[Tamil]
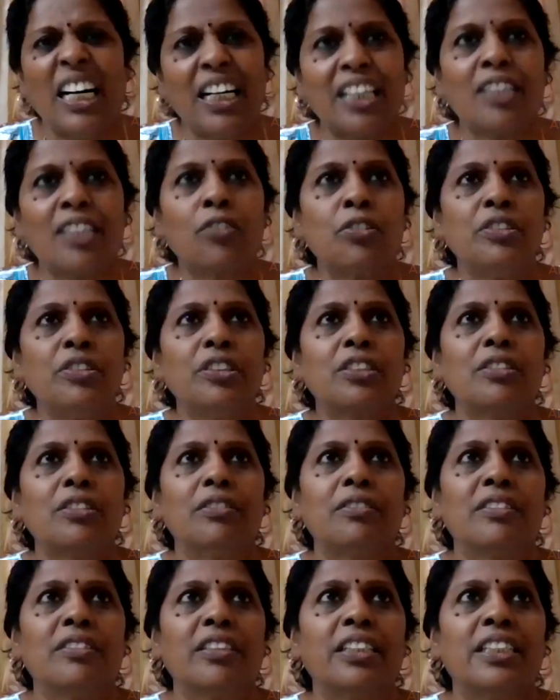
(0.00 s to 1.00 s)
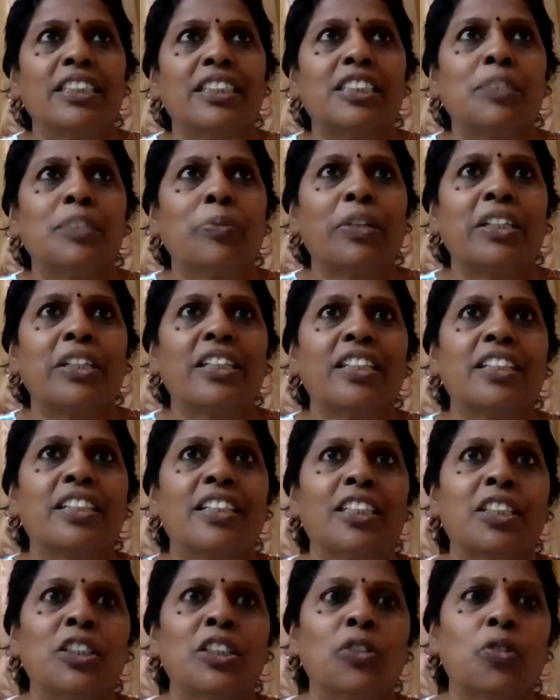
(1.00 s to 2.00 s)
ஆனால் கொஞ்சம் நினச்சி பார்க்குறேன்
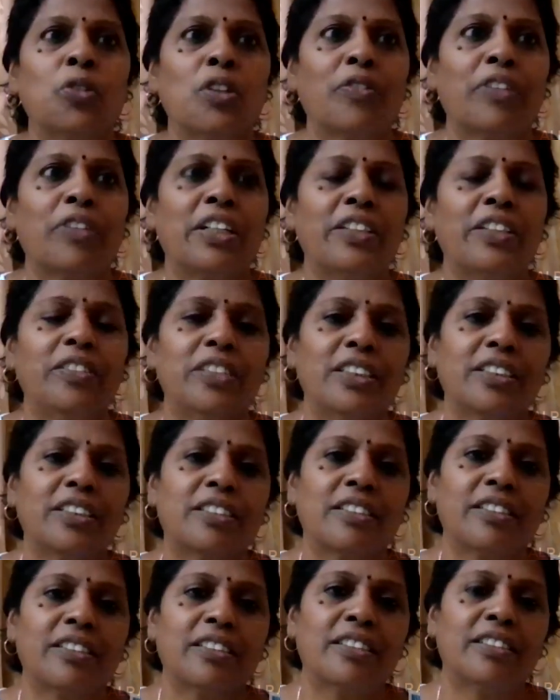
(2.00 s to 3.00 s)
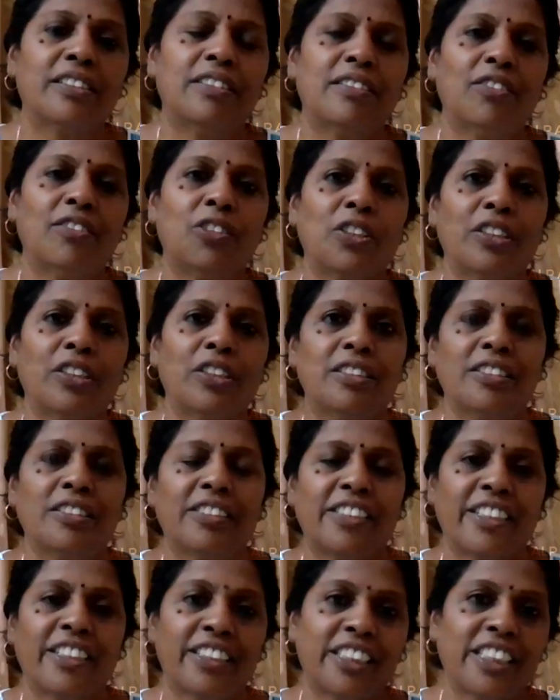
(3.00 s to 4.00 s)
நான் இது ஒரு ஃபைவ் இயர்ஸ் ஒரு
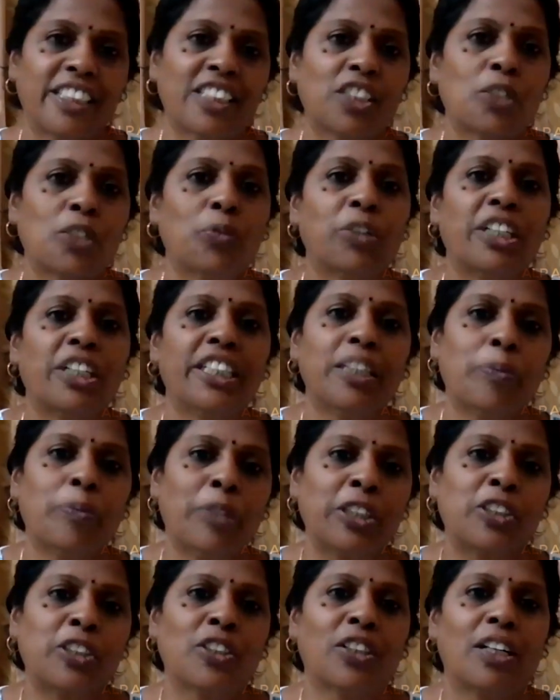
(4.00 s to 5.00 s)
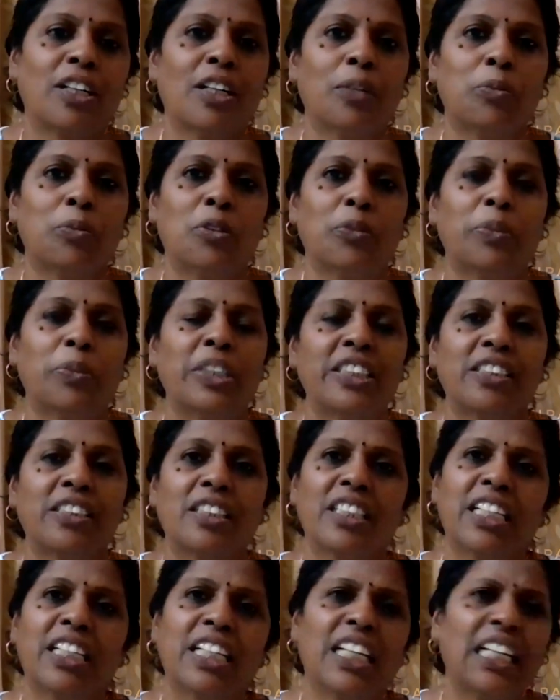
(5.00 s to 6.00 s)
சிக்ஸ் இயர்ஸ்க்கு முன்னாடியே படிச்சிருக்கலாமோ
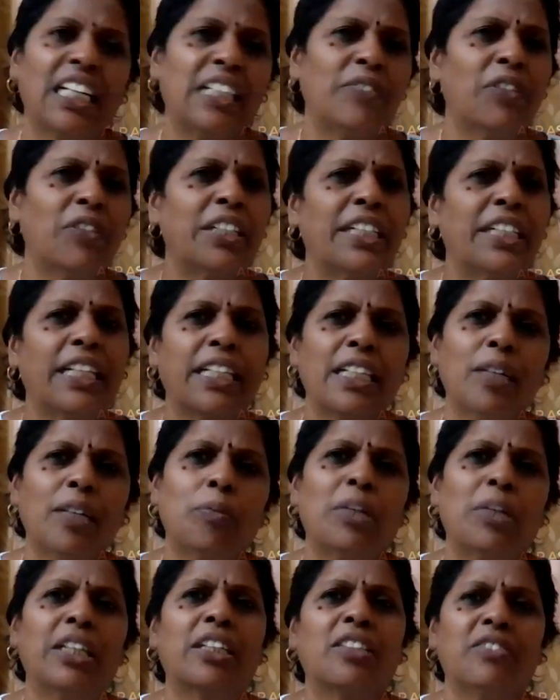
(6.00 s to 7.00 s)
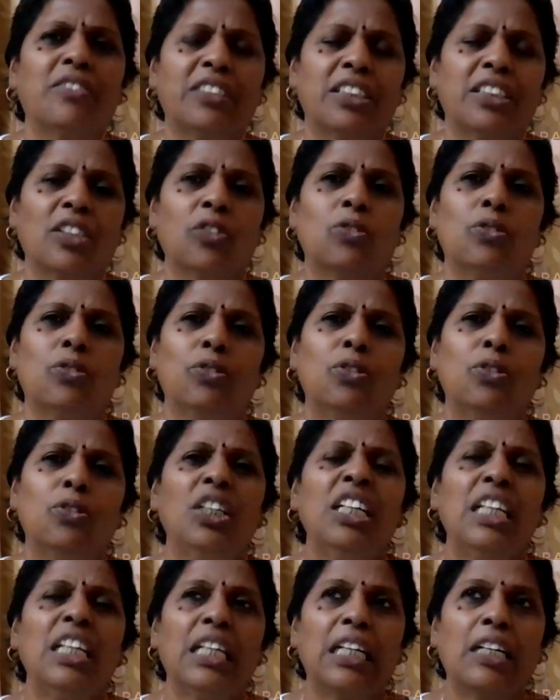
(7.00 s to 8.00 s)
படிச்சிருந்தா எங்கள் லைஃப்பில் நிறைய மாற்றம் வந்திருக்கும்
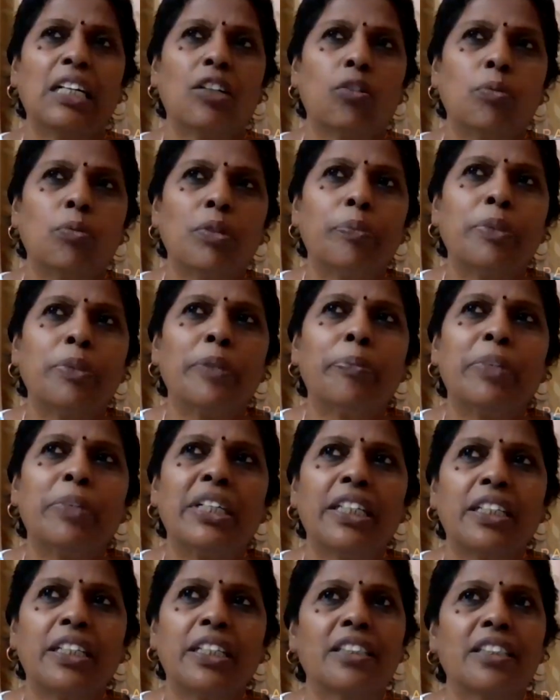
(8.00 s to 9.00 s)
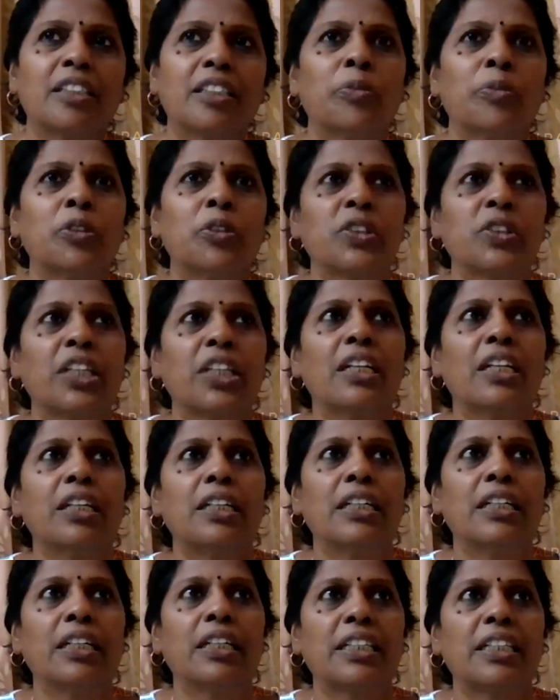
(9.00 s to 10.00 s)
நாங்கள் ரொம்ப ப்ரிப்பேர்டாக இருந்திருக்கோம் சில
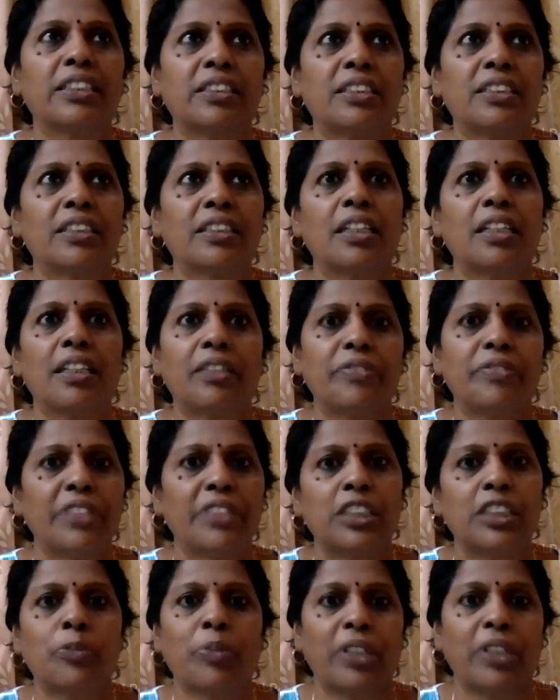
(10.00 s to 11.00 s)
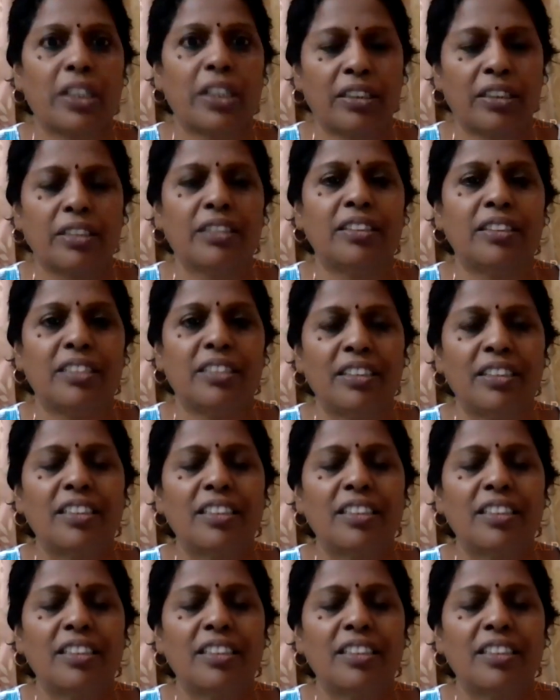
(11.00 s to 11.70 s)
கஷ்டத்தெல்லாம் ஃபேஸ் பண்ணுறதுக்கு